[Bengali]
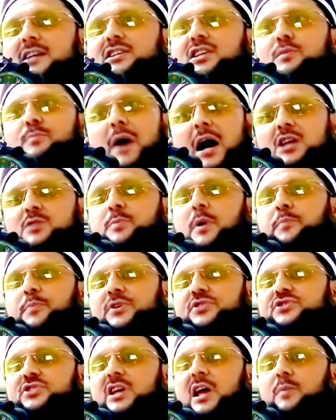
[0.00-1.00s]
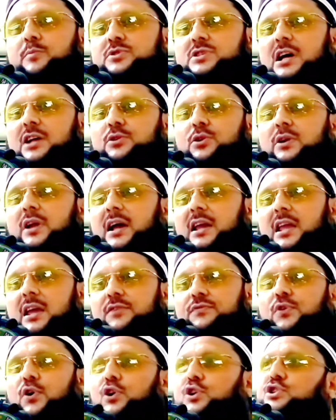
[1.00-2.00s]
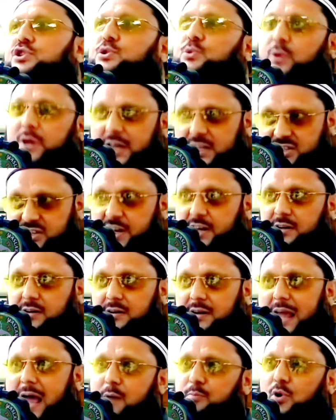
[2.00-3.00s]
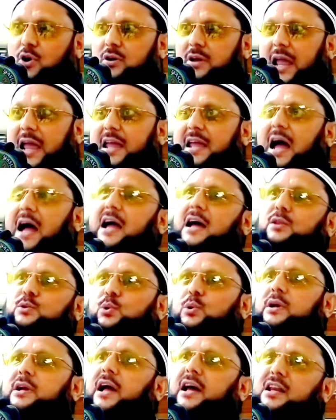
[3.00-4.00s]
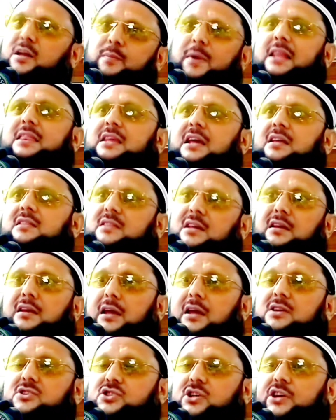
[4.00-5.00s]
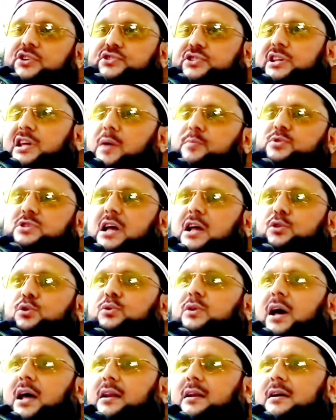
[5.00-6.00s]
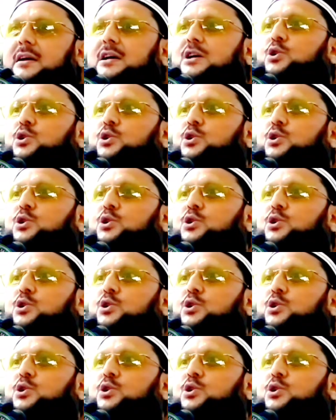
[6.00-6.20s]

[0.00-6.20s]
একটি মাস ব্যাপী সিয়াম সাধনাকে ফরজ করেছেন এবং এই আয়াতুল কারিমাতেই তিনি সেই সিয়াম সাধনার